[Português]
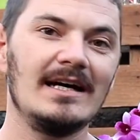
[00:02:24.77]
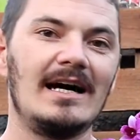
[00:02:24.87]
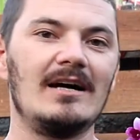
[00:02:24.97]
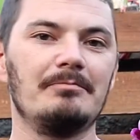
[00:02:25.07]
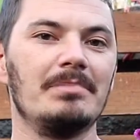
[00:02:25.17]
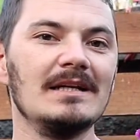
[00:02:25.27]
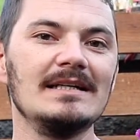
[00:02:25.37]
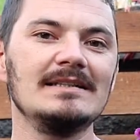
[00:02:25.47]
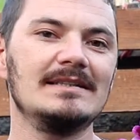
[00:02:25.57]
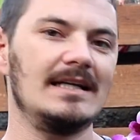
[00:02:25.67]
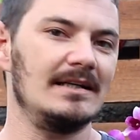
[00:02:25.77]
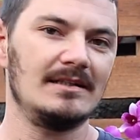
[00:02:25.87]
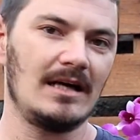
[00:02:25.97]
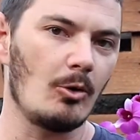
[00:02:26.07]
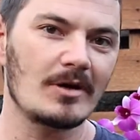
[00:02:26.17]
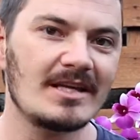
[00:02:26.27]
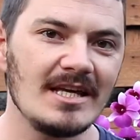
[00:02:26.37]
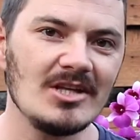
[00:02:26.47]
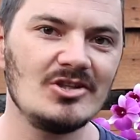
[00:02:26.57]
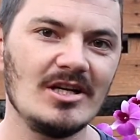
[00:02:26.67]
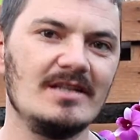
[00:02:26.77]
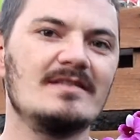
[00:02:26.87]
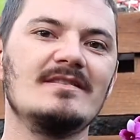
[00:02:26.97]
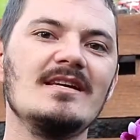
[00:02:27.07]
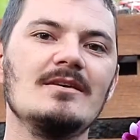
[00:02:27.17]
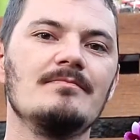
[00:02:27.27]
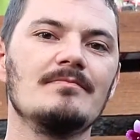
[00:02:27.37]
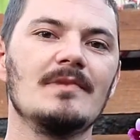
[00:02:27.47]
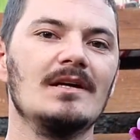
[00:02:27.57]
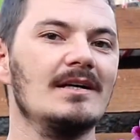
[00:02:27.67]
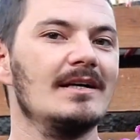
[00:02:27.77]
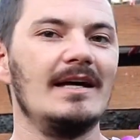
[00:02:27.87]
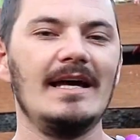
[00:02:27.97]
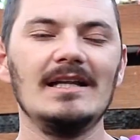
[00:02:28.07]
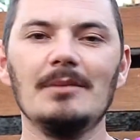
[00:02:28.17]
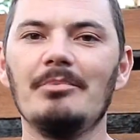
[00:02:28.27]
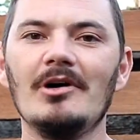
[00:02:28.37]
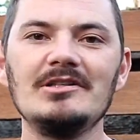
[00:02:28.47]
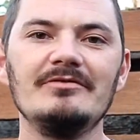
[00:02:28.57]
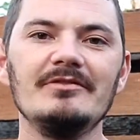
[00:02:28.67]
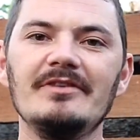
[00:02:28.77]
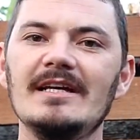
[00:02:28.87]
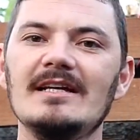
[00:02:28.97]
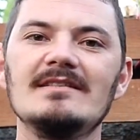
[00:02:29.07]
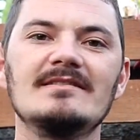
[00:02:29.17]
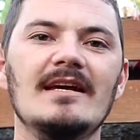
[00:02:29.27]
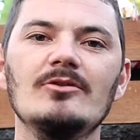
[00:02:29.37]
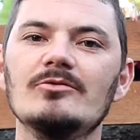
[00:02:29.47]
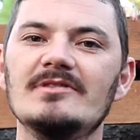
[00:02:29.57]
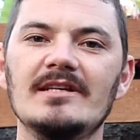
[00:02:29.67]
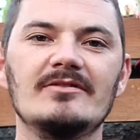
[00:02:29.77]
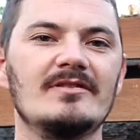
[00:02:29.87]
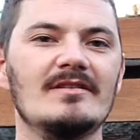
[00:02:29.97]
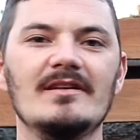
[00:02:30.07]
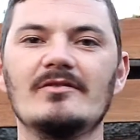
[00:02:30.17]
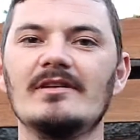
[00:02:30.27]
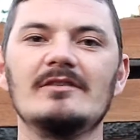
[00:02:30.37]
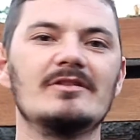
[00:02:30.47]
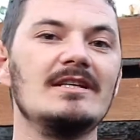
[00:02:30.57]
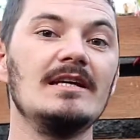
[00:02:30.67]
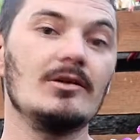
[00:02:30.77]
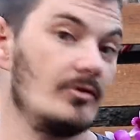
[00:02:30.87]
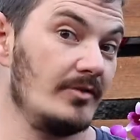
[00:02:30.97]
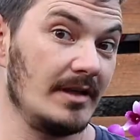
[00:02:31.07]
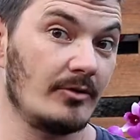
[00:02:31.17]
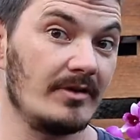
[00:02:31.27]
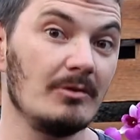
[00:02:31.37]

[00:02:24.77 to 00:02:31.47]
A planta, a orquídea em si, ela pode viver aí 100, 200, 300 anos, 500 anos.